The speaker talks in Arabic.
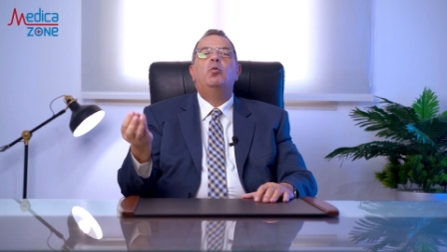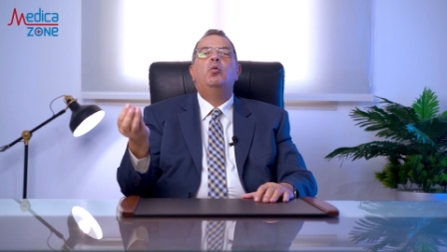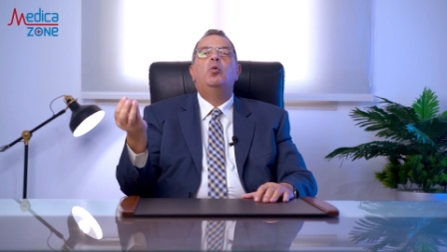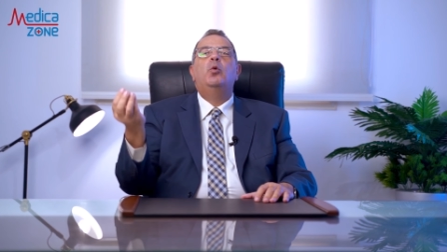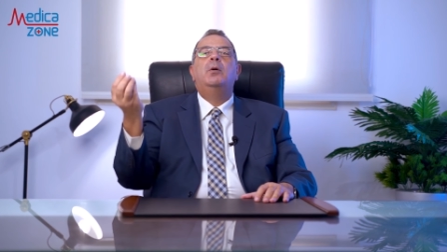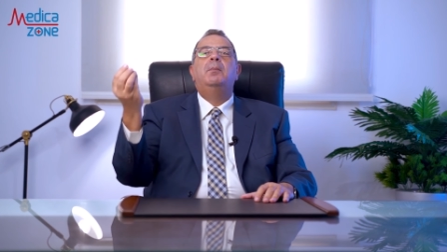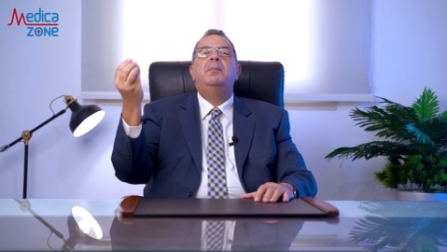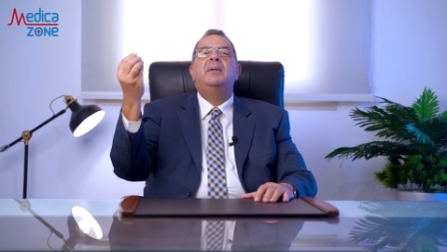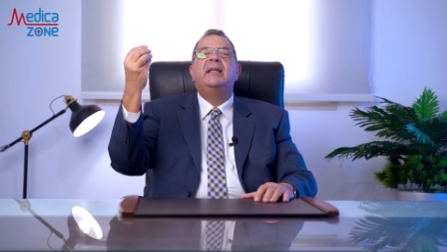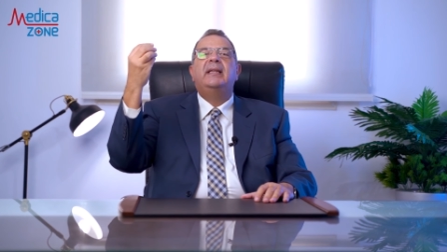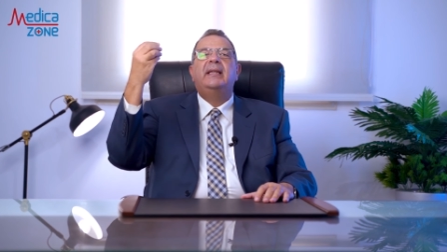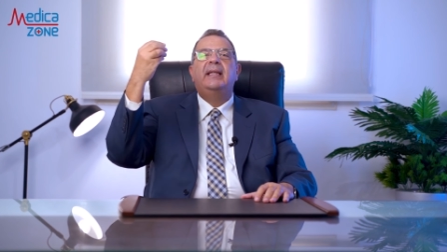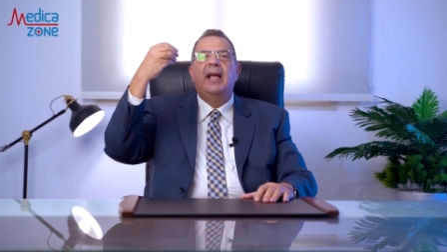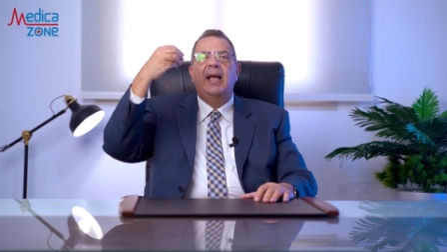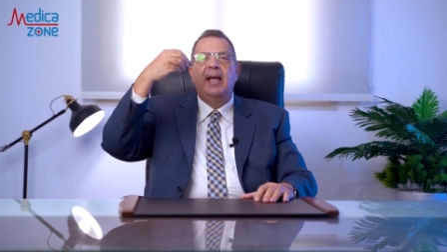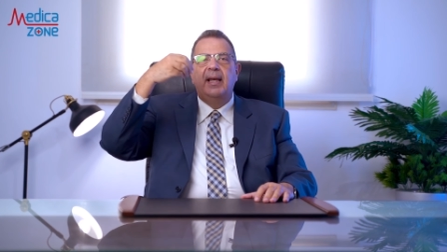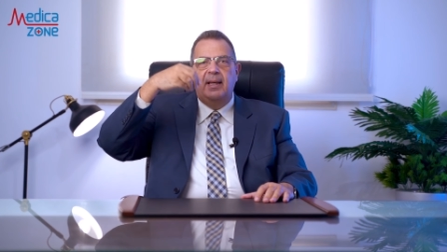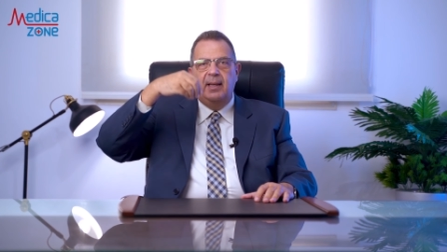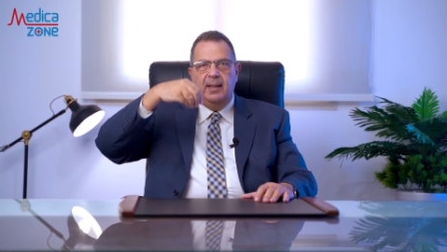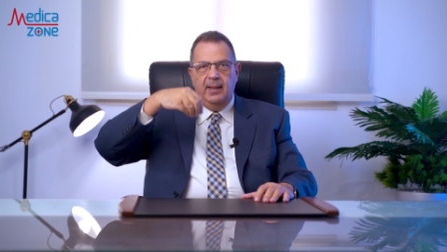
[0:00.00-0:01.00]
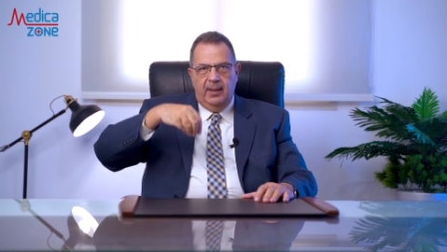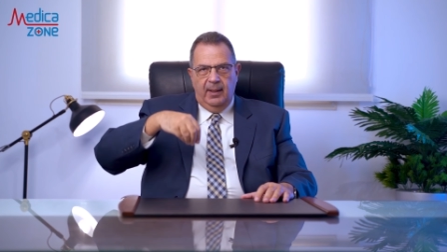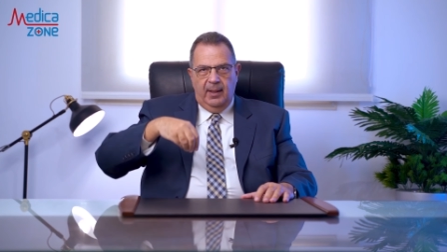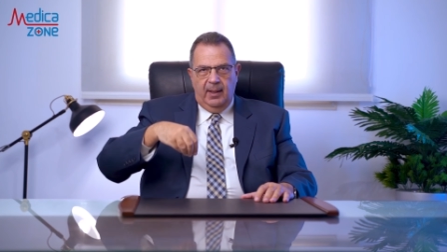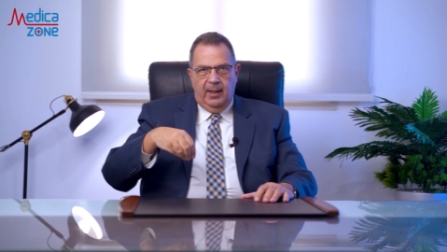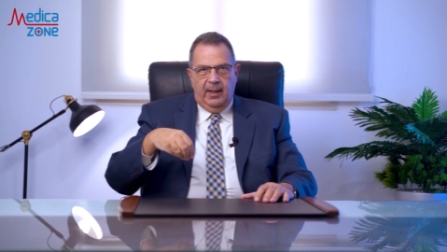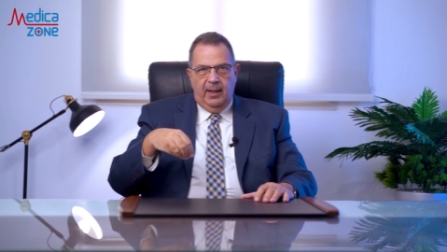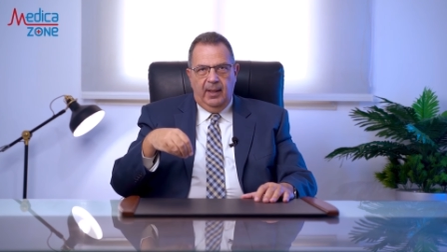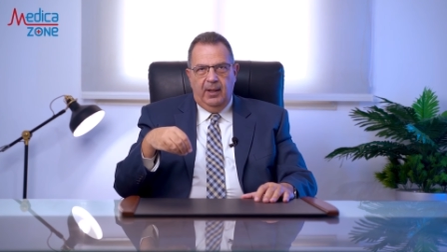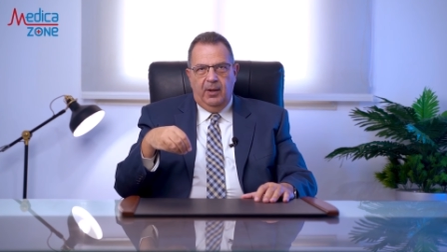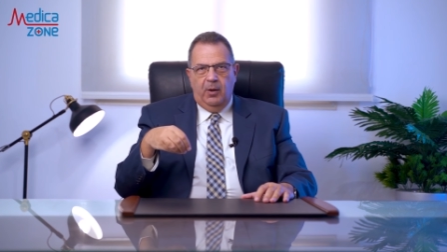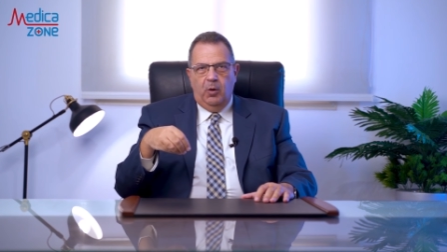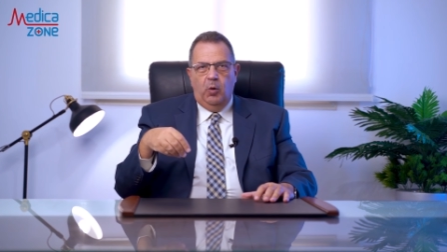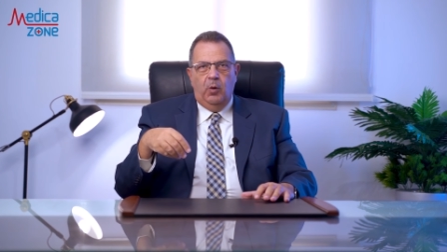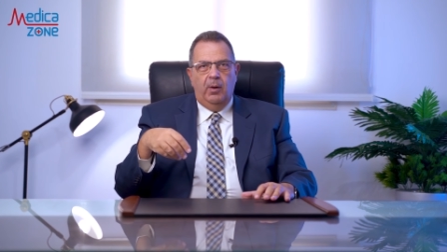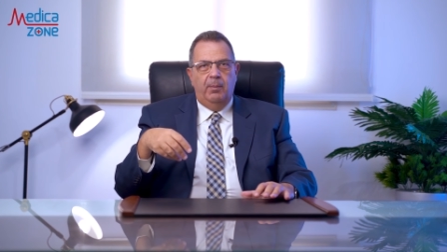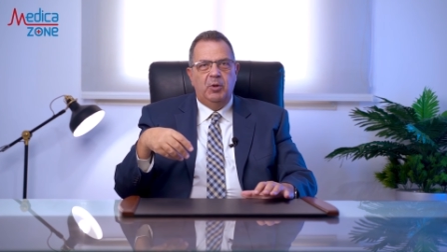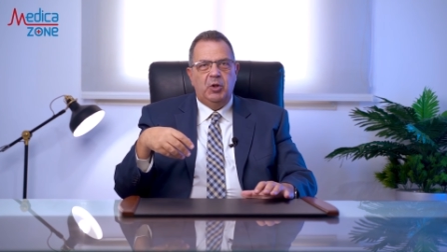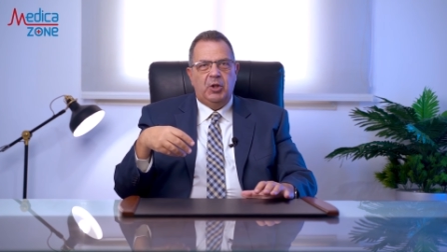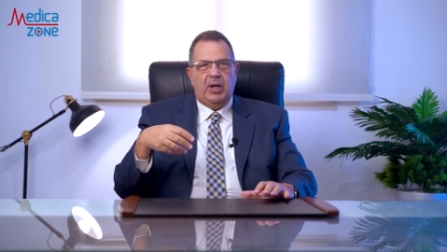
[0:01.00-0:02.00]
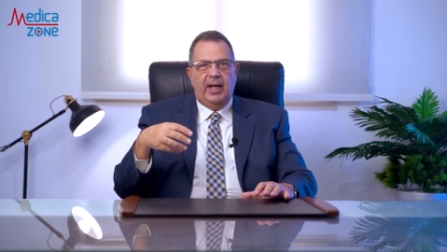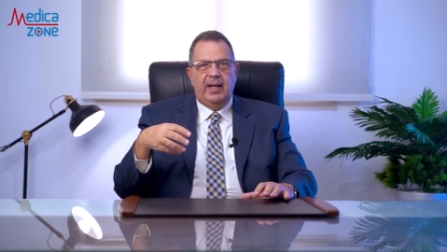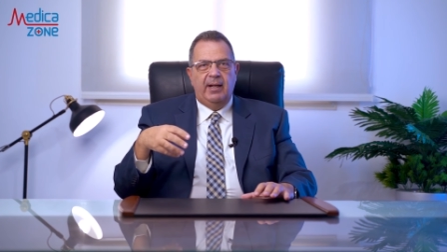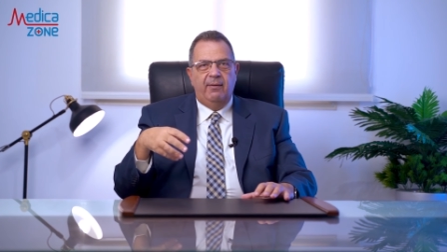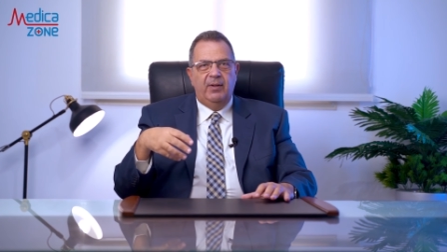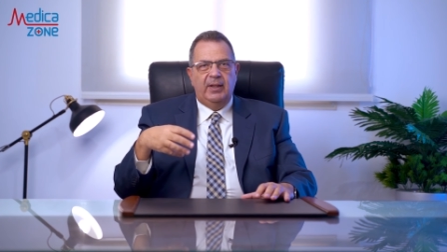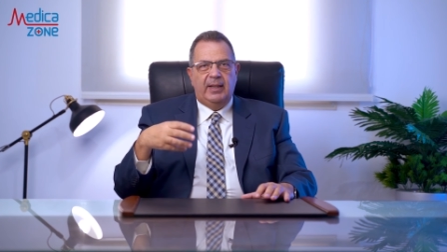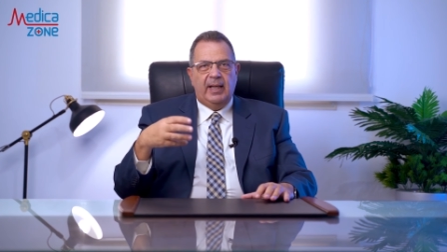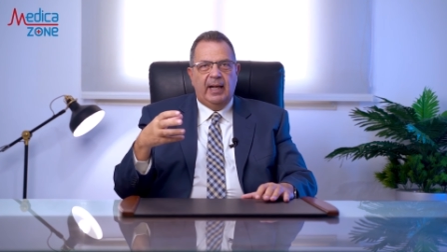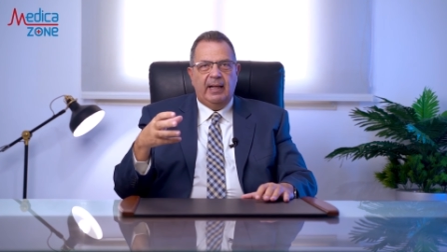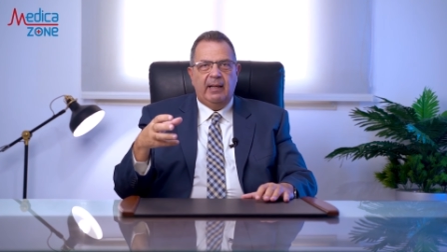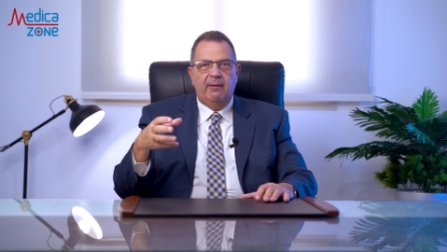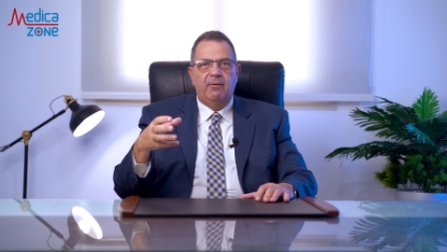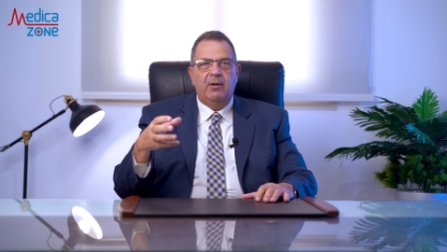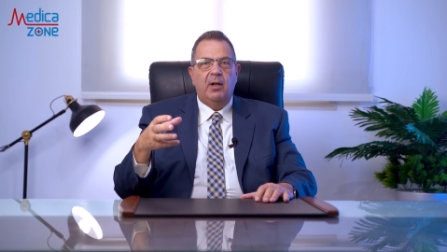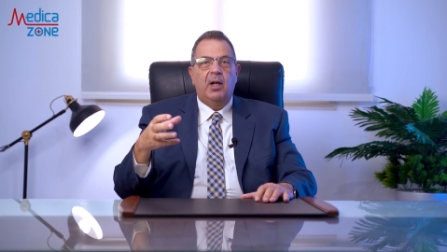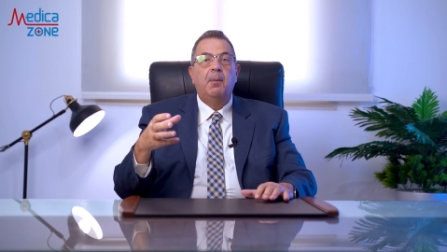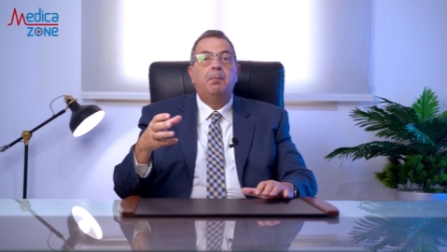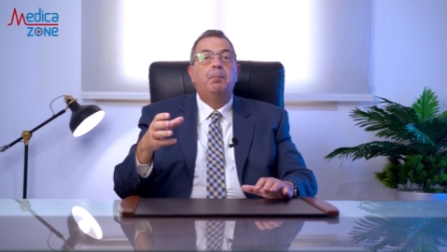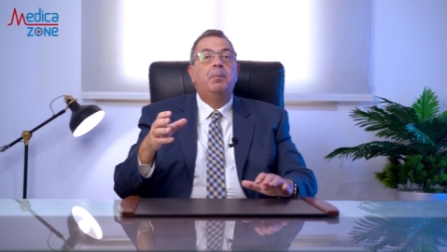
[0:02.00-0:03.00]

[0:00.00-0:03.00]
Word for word: ومتضايق ان هو مش عارف يتحكم في الخ...